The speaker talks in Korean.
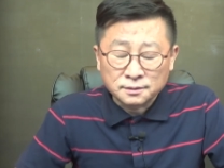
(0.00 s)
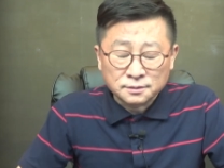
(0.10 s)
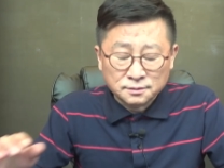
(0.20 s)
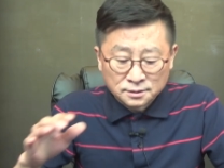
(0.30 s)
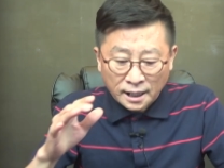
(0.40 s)

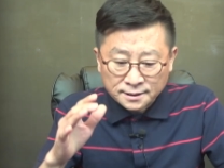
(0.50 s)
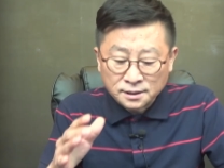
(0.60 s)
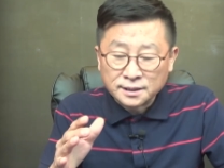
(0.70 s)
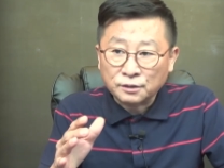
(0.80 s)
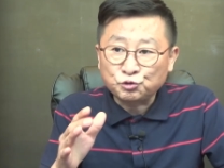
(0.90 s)

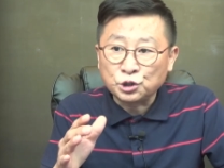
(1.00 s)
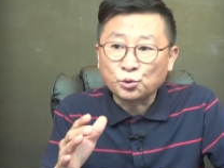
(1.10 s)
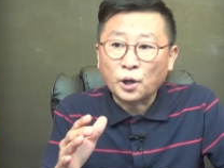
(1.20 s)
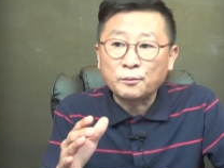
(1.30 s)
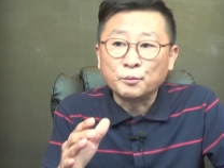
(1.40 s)
사실상
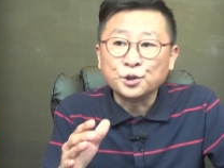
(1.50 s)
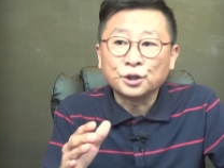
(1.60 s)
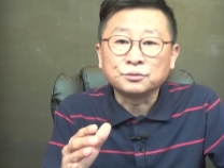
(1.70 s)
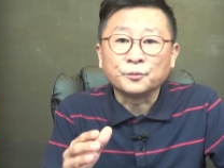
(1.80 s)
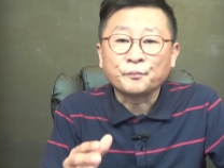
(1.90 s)

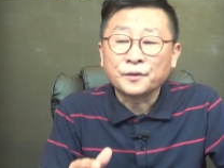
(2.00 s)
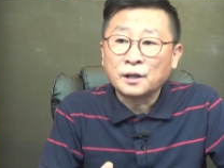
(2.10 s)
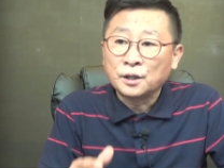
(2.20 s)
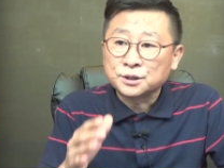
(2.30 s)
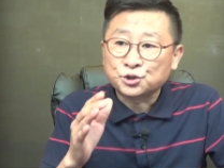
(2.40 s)
뒤돌아보면
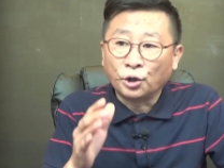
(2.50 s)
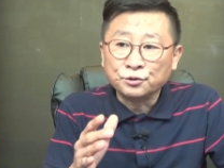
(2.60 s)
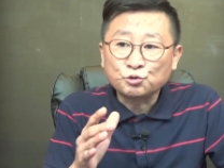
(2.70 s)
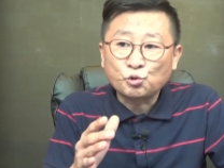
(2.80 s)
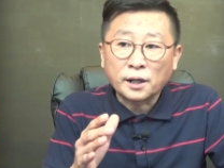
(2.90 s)

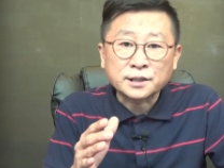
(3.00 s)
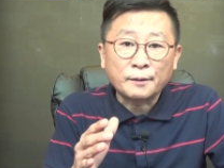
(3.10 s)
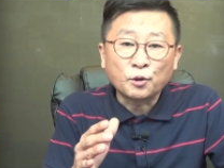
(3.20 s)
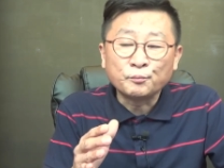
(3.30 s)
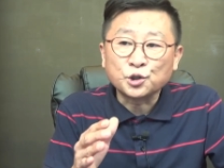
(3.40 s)
전과
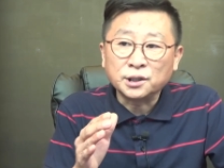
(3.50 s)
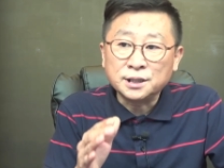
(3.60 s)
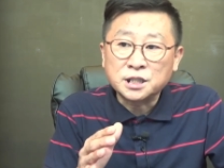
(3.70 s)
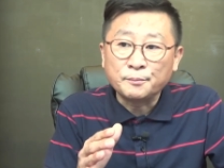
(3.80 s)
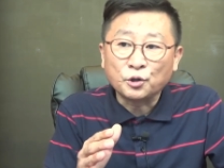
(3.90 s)
사범
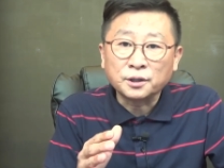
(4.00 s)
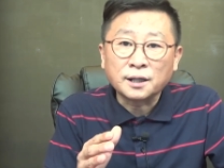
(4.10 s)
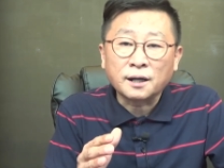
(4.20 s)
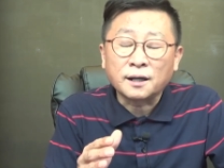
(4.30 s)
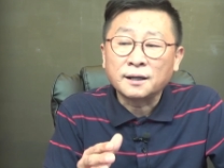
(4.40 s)

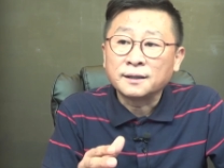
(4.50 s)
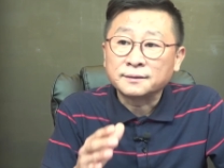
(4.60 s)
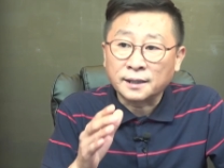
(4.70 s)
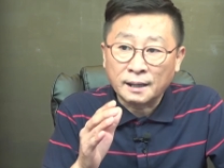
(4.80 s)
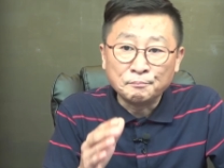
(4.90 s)
이재명이가
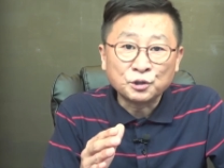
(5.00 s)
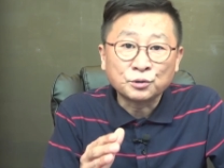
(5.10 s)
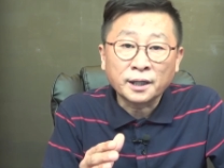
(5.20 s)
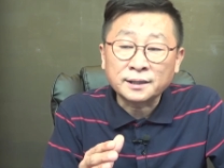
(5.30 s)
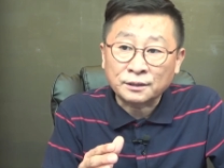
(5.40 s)

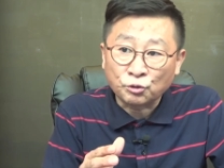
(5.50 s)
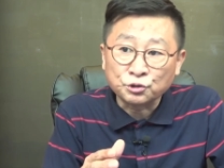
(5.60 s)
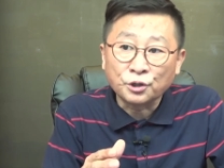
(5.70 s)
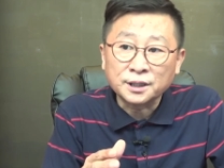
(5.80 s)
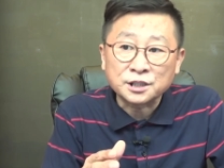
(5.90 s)
대한민국의
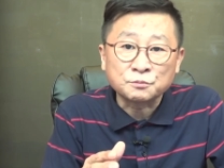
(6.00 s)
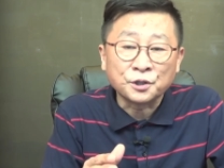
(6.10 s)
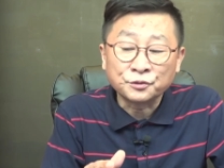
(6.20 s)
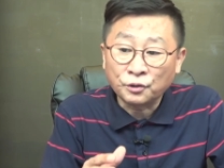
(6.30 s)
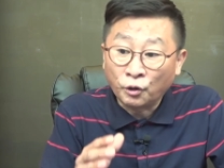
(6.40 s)
대통령이
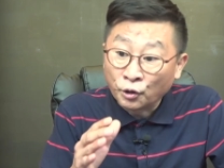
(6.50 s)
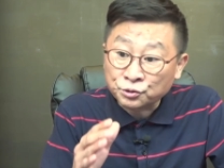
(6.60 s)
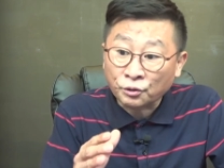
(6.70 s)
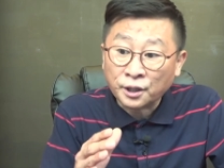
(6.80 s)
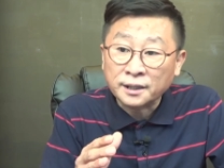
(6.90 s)
됐으면
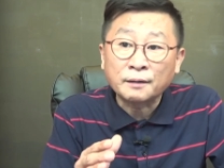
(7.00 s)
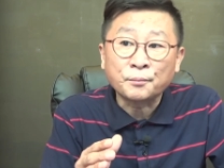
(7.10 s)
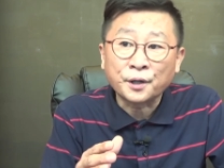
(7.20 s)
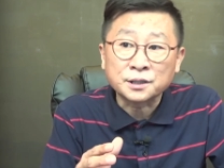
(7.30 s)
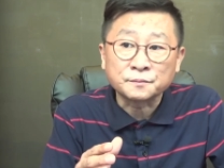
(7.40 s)
어떻게 될
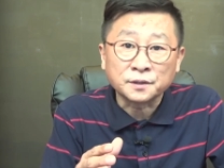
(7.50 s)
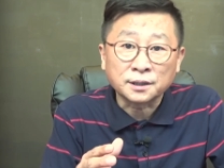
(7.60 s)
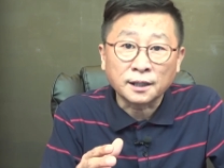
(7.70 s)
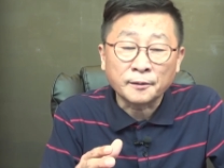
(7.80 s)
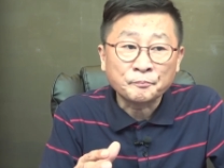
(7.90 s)

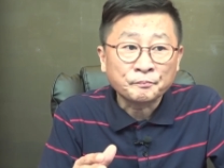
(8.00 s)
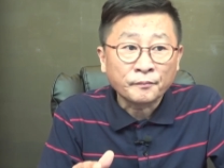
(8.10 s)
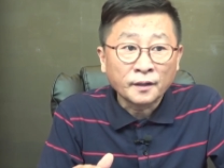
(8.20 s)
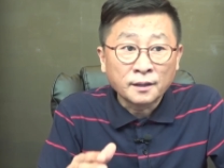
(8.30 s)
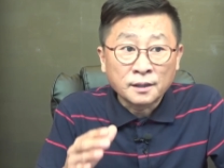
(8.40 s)
뻔했습니까?
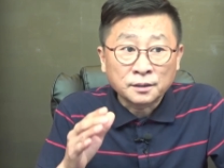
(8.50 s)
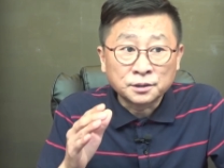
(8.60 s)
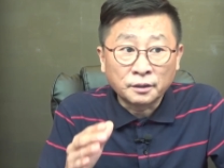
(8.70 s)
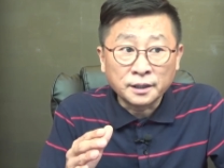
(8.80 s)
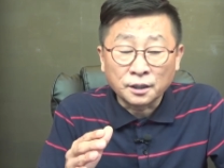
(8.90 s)

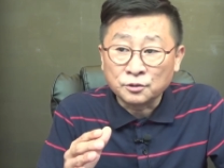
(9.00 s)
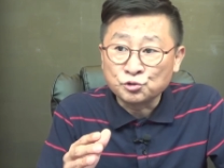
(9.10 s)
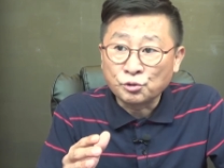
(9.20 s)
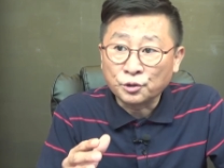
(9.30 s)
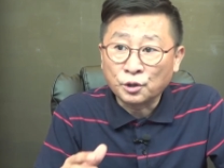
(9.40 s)
그러니
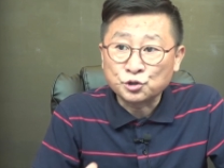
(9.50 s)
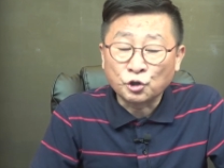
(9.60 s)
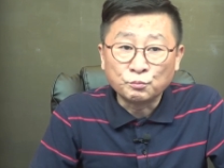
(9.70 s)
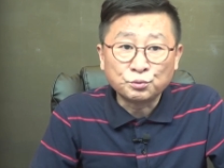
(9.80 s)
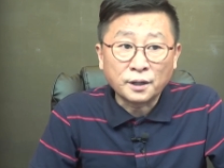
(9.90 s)
윤석열
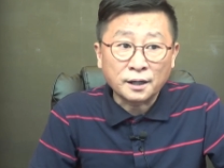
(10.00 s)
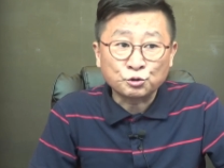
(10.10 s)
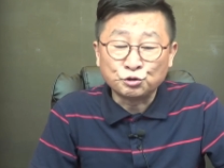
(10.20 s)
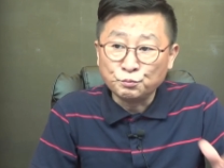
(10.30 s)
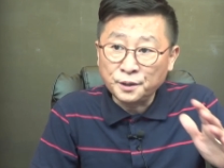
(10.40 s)
정부와
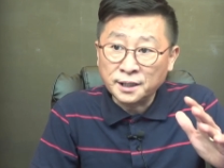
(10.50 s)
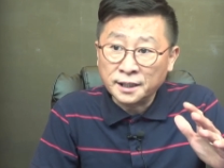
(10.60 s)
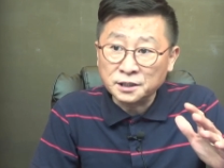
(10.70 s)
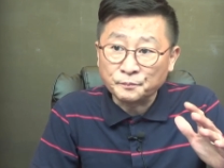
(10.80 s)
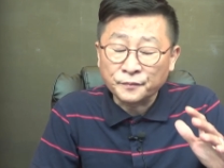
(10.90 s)

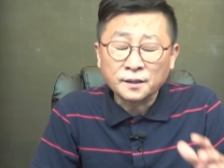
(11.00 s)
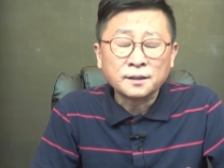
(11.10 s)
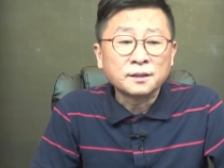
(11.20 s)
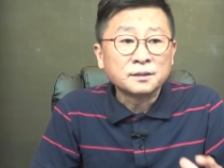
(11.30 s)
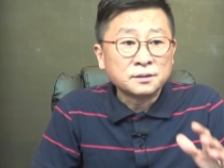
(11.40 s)
국민의힘
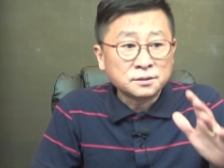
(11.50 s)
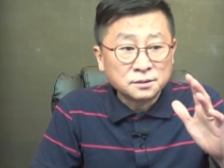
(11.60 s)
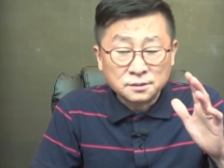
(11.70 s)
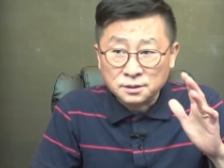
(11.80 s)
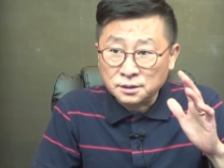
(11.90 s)

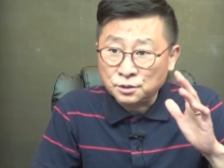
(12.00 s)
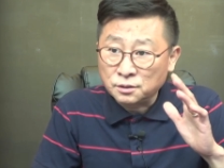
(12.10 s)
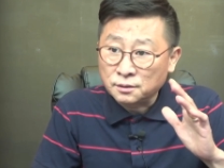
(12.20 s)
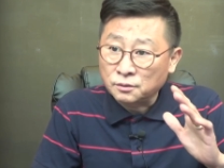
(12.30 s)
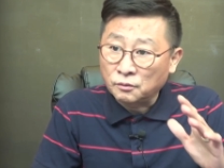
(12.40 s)
이
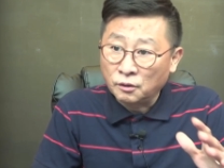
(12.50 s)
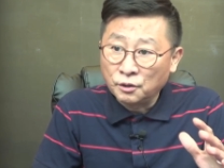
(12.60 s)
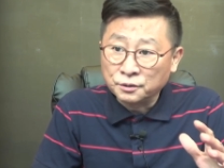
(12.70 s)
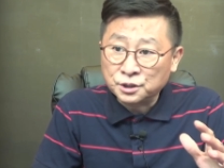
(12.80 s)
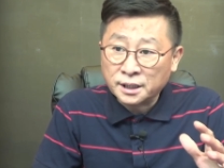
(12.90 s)

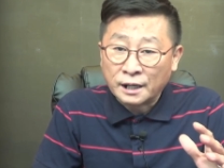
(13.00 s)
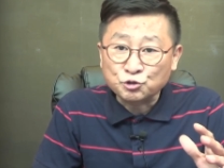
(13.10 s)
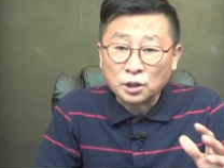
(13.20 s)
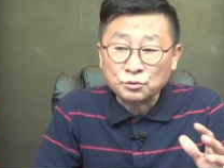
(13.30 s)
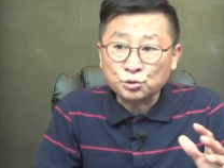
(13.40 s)
언론들이
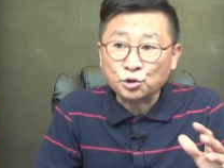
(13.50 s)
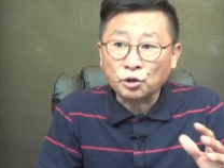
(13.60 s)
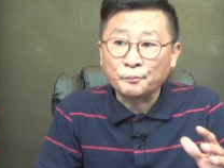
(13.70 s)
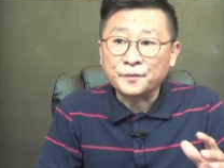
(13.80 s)
강조하는 것처럼